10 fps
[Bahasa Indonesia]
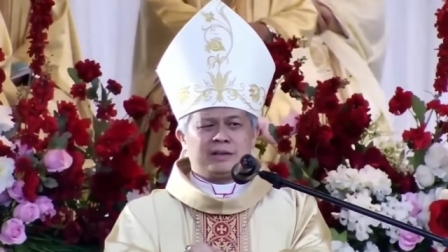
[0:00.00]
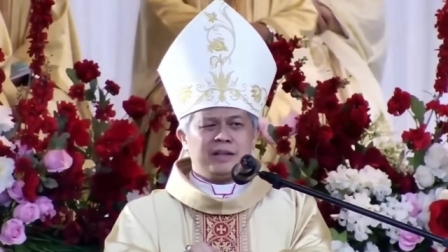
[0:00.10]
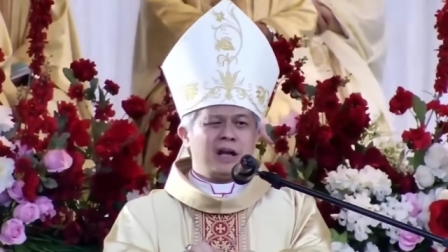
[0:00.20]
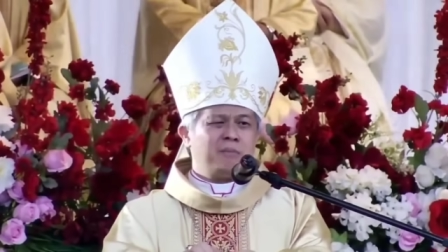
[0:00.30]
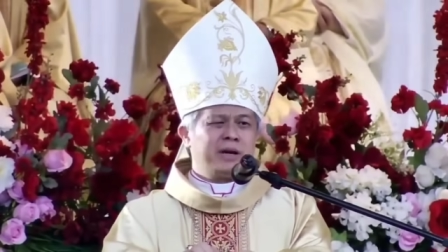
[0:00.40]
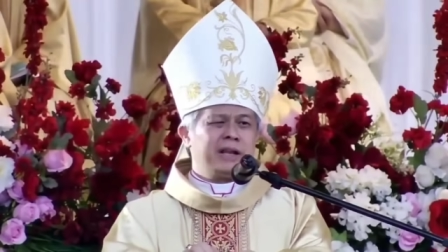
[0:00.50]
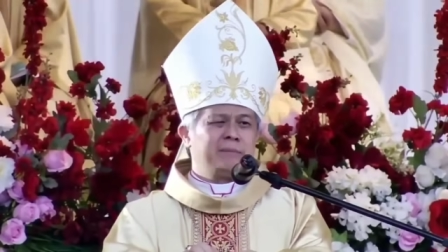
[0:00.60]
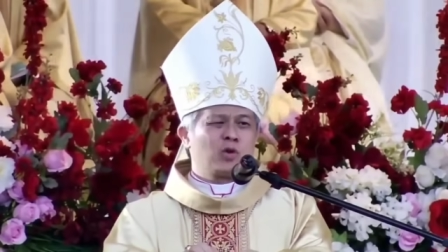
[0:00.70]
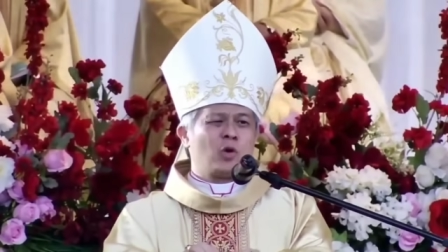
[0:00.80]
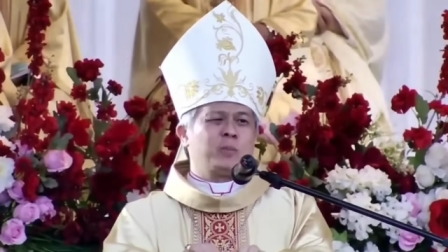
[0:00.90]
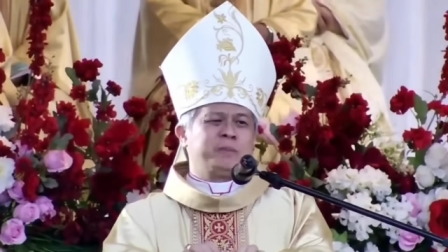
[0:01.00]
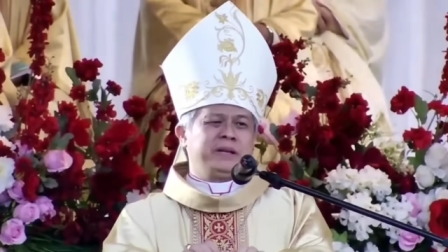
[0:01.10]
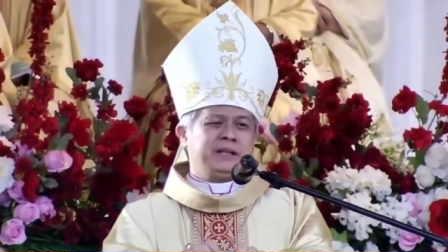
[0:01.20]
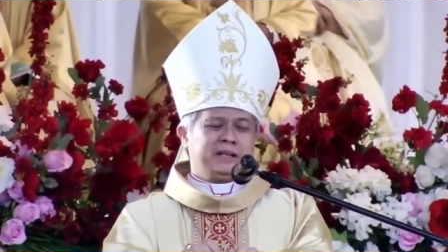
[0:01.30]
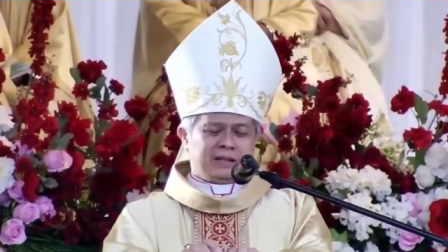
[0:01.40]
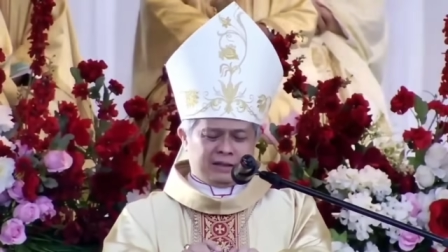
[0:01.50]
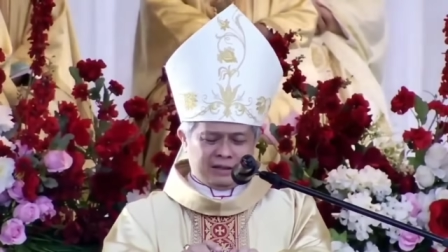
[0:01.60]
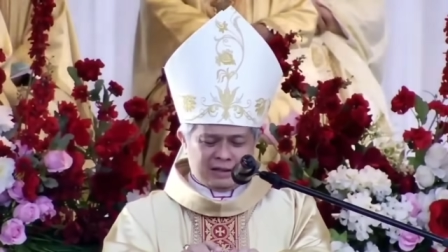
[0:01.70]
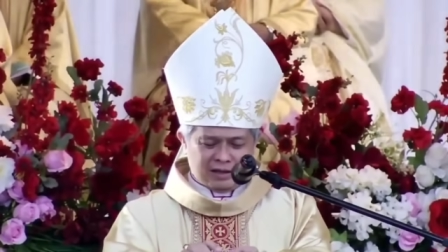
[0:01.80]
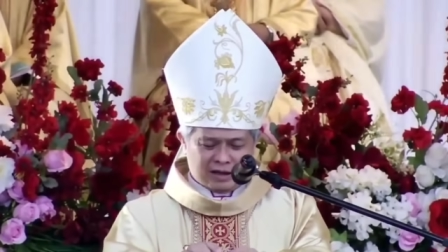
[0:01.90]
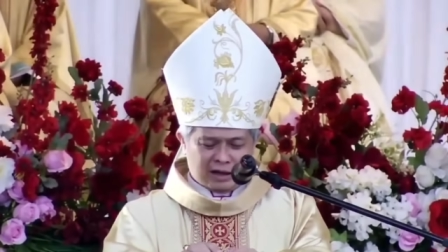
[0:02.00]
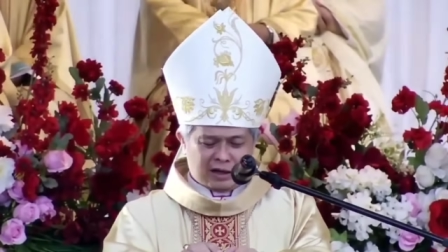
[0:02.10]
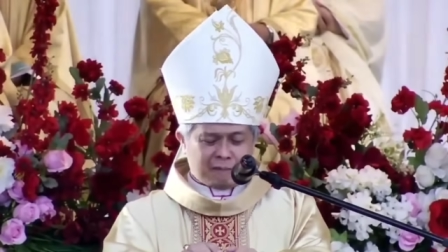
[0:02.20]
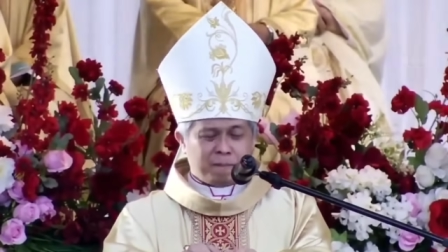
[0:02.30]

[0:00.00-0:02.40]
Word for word: tidak mengirim kopi karena